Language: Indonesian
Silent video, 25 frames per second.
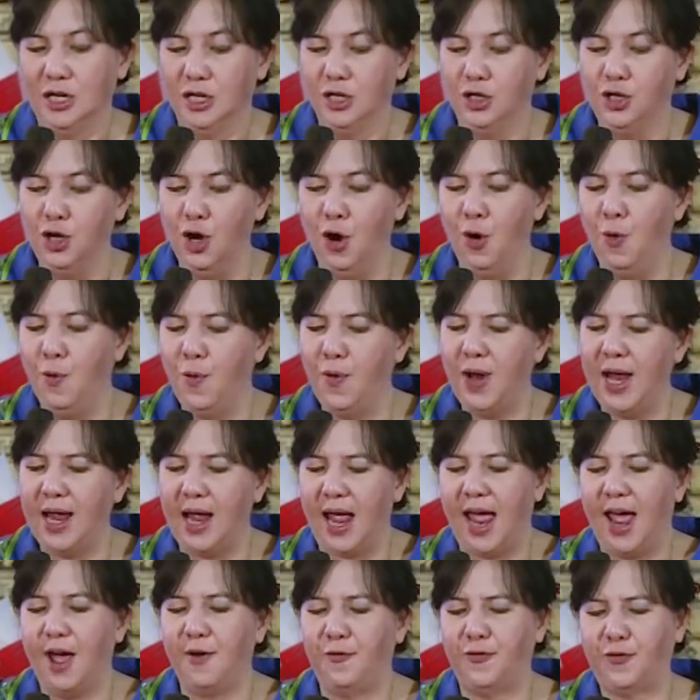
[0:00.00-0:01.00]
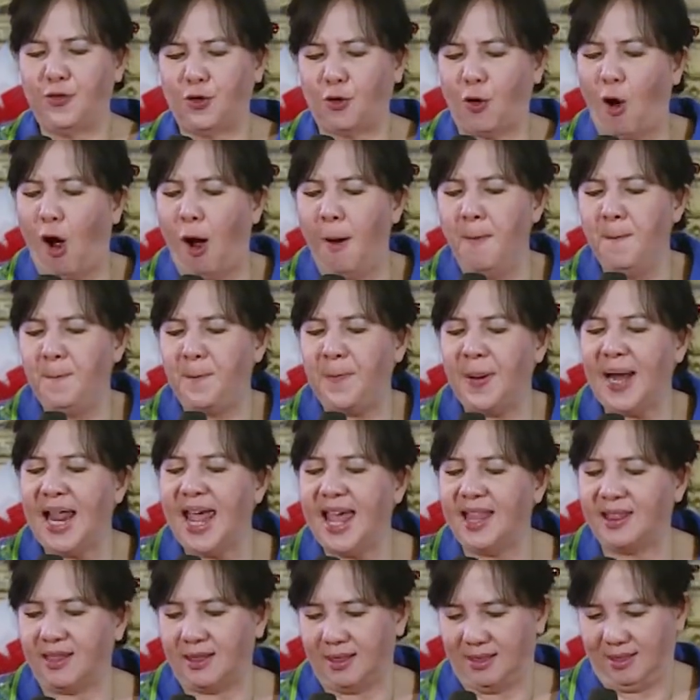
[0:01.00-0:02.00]
you will have
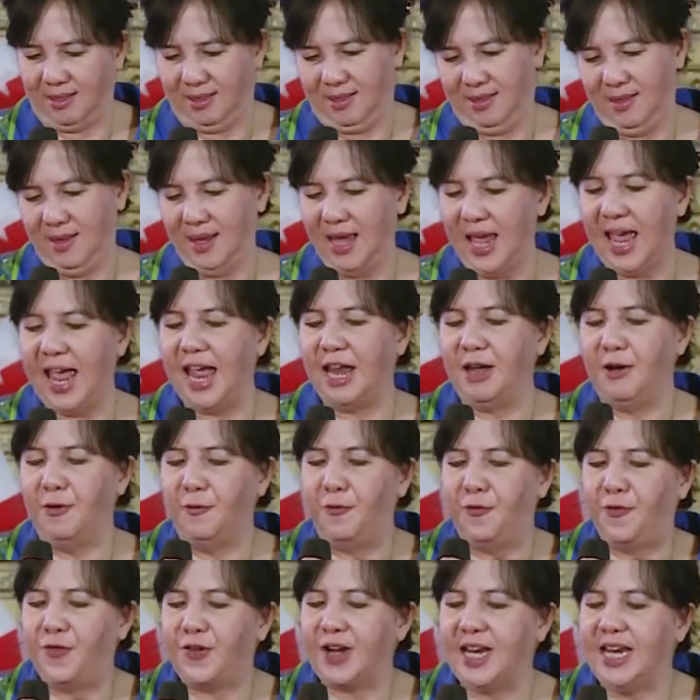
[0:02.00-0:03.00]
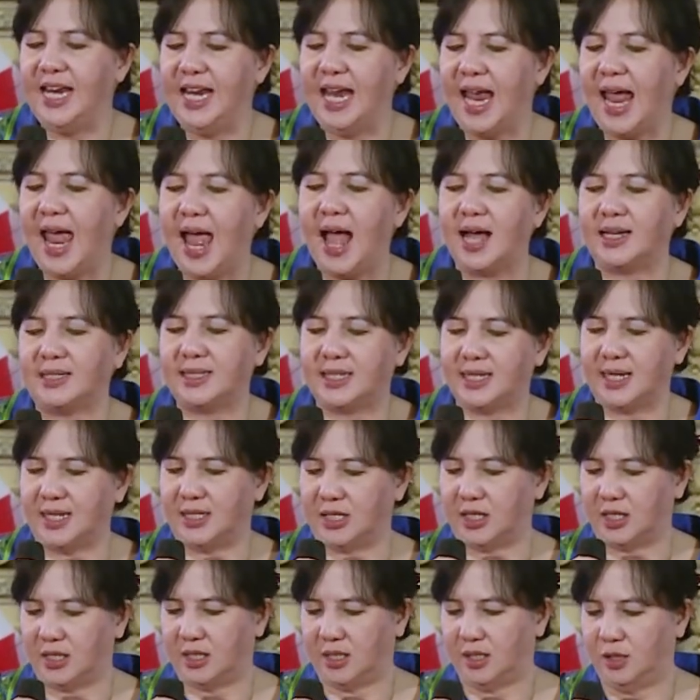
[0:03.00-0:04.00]
complete and free
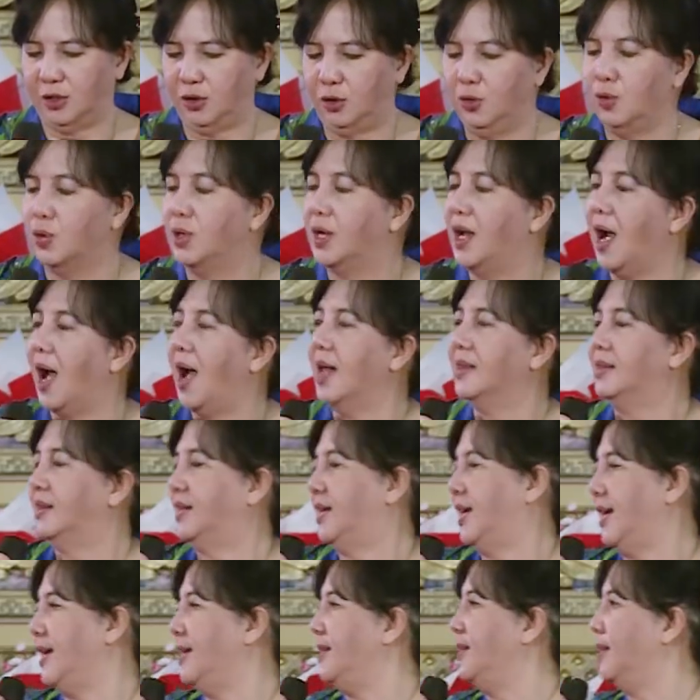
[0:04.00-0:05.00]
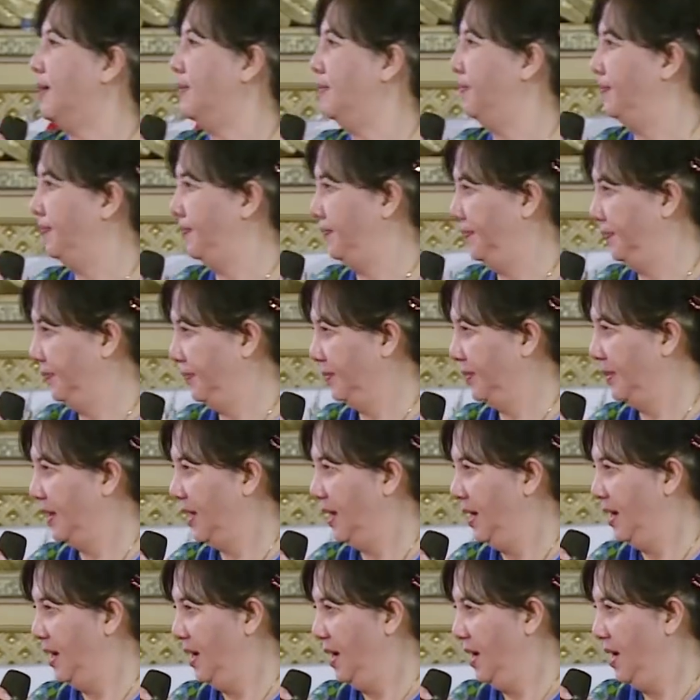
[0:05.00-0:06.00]
access to God kingdom.
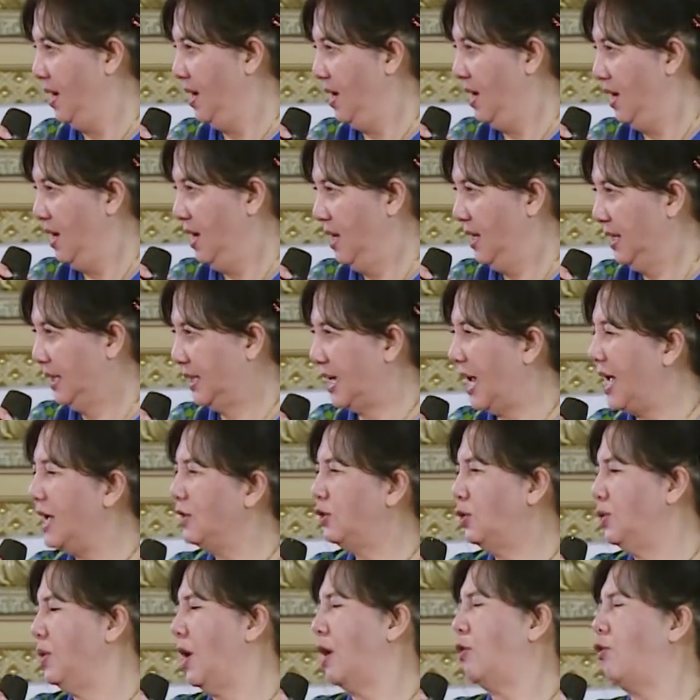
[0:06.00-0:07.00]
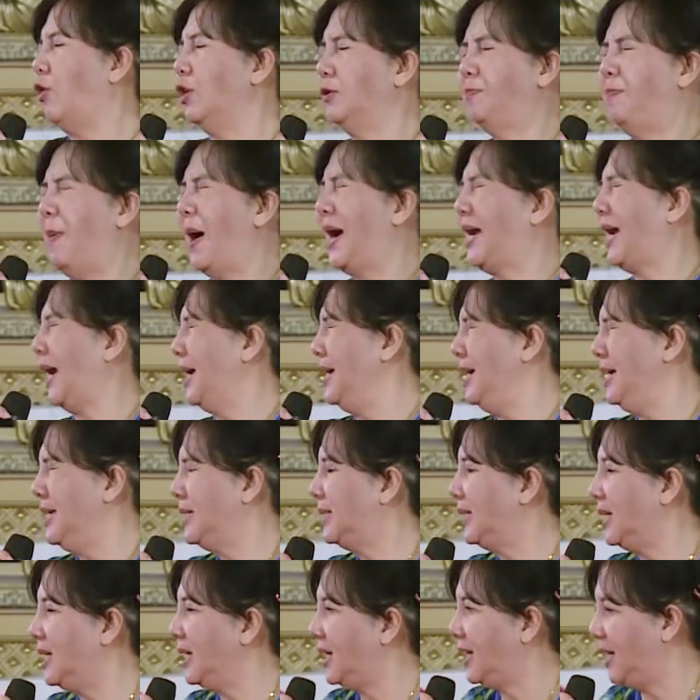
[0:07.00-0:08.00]
Saya sudah khotbahkan ini
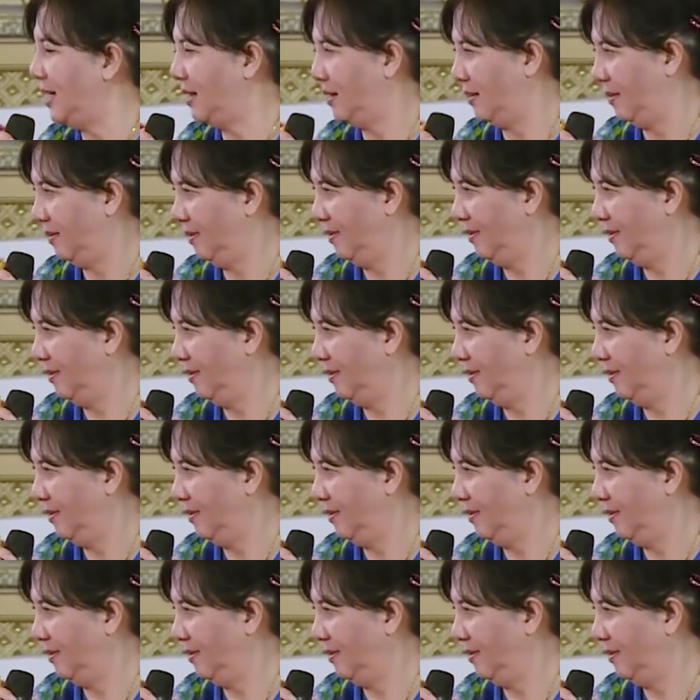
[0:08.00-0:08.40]
sedikit.